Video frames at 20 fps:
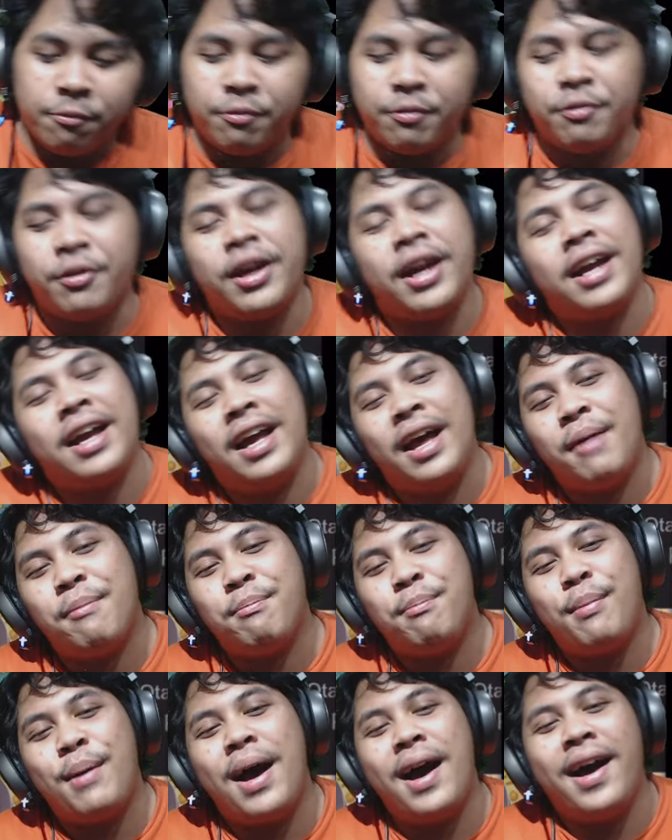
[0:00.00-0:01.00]
Vega
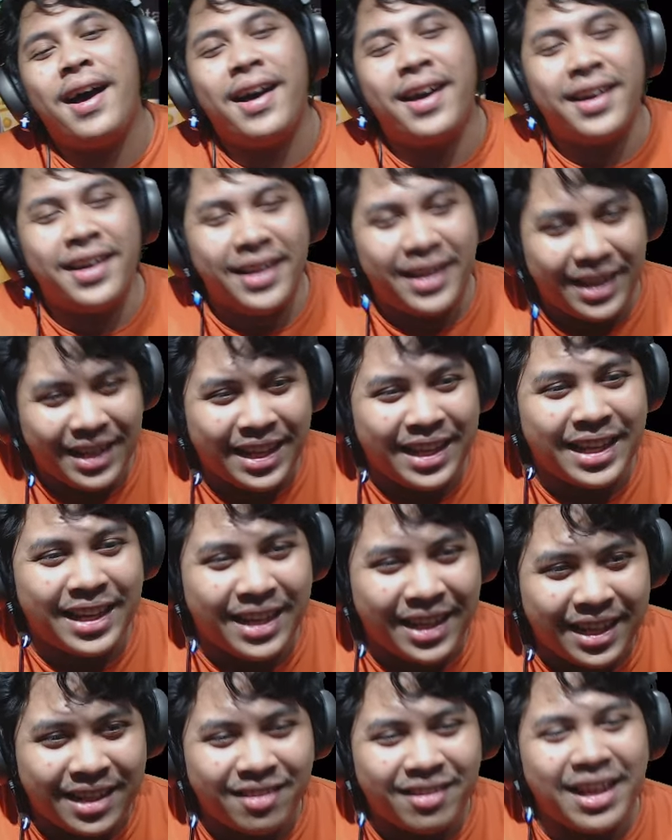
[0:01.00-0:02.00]
Vegapunk
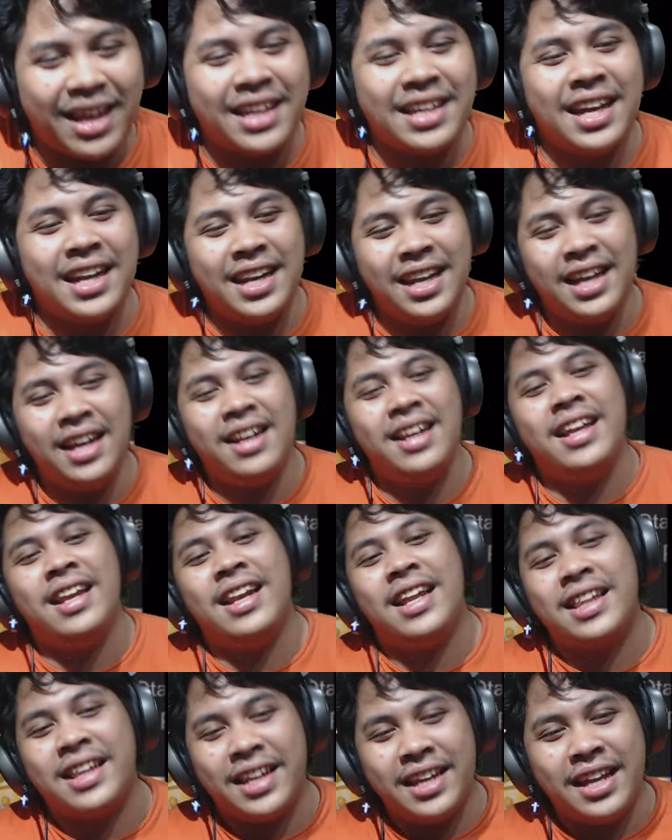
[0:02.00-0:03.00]
Lilith. Ya, jadi
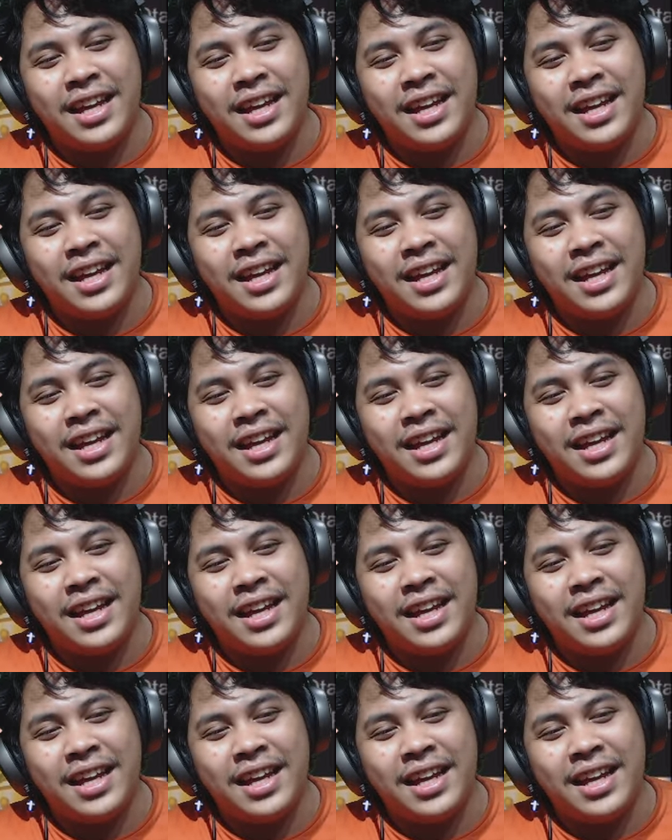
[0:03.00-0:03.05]
Lilith ini